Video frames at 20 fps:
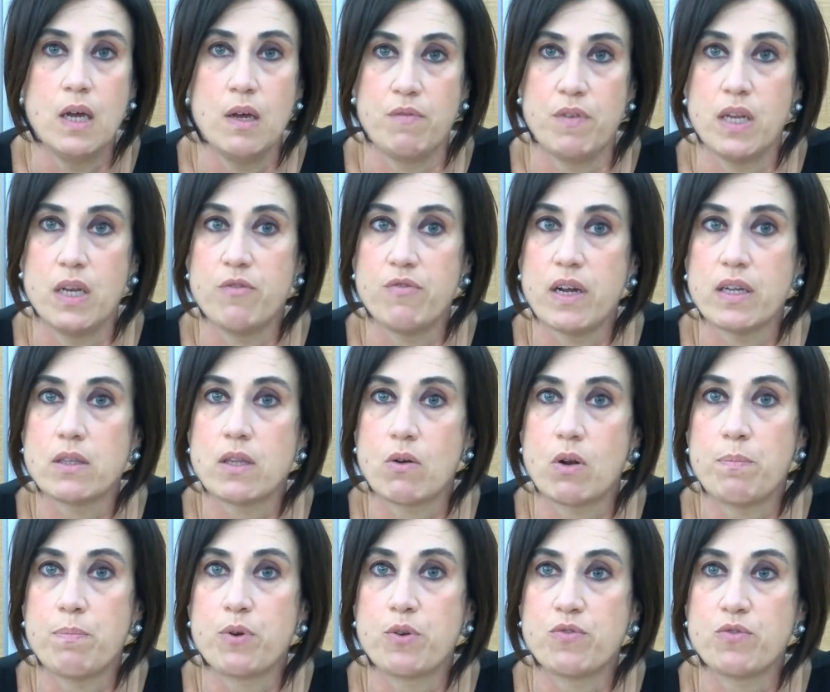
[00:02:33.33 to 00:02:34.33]
viene fatto un
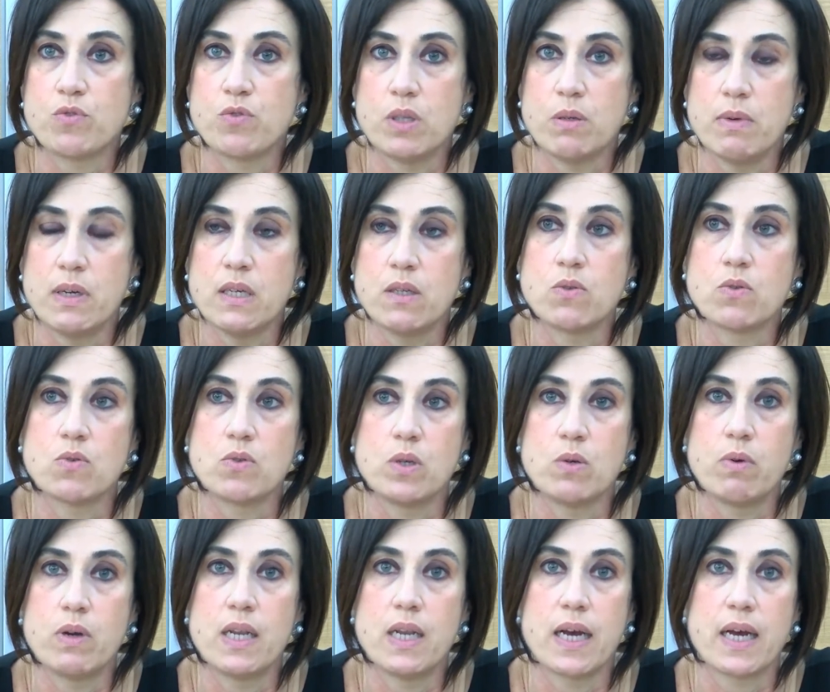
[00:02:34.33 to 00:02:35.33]
approfondimento di
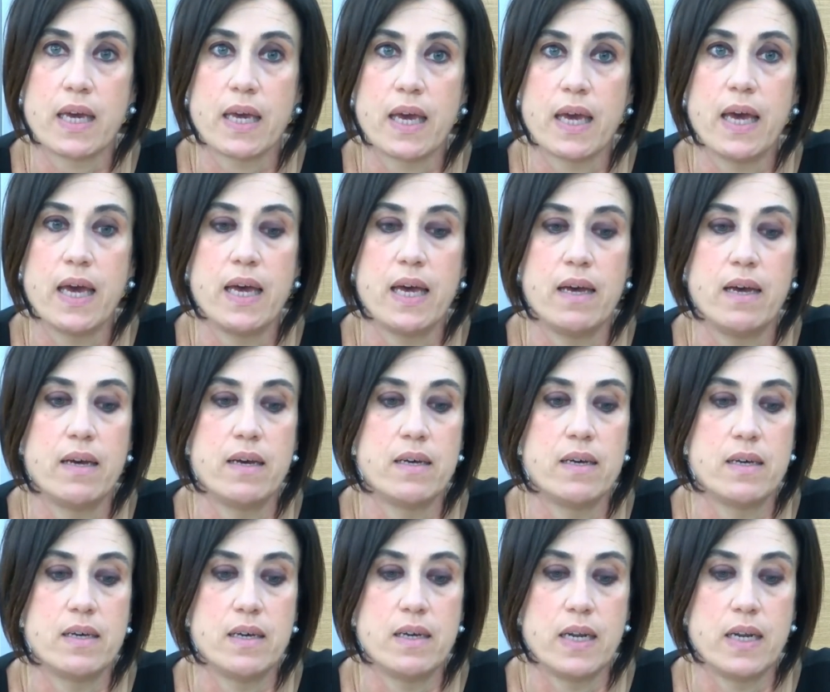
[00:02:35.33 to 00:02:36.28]
quella che è